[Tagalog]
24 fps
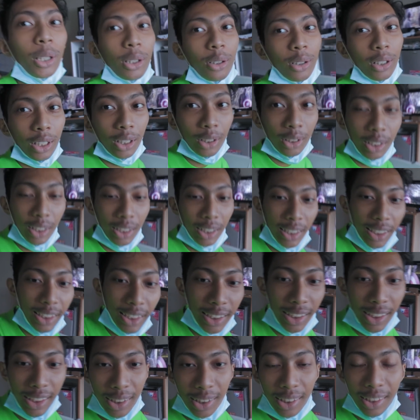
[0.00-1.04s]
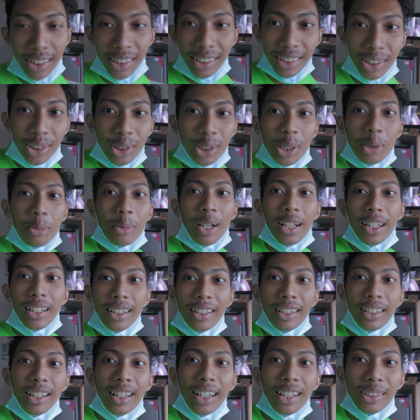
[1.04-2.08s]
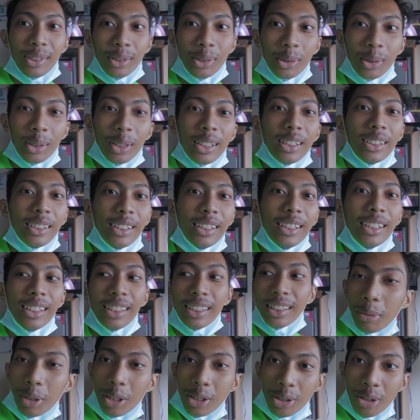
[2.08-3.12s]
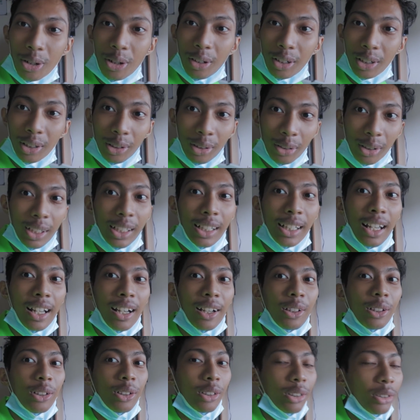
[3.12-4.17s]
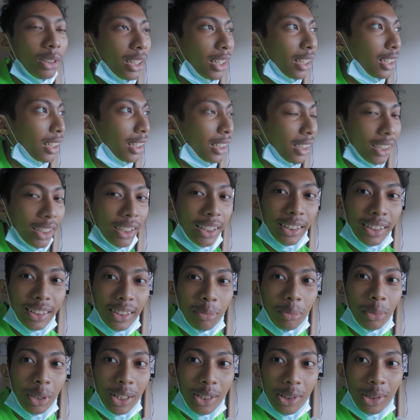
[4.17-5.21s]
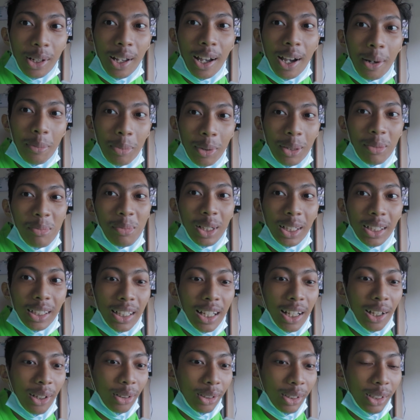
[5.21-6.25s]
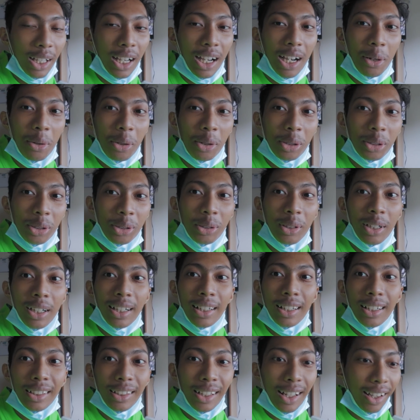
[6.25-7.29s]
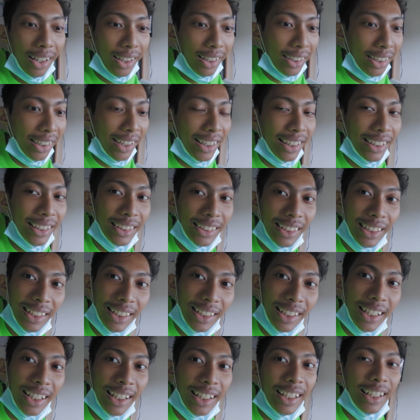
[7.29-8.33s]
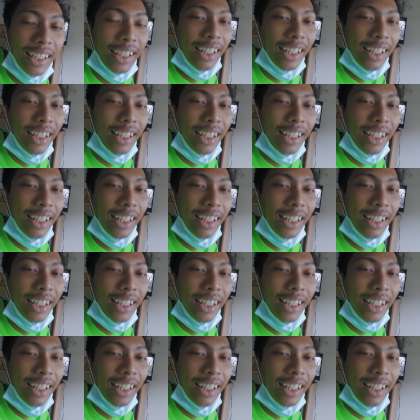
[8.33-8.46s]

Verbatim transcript: Pero ngayon ay, kita nyo naman, as you can see, medyo okay-okay na ako at medyo nakakapag-vlog na ako ng hawak ko. Ito nga lang, nakakangalay talaga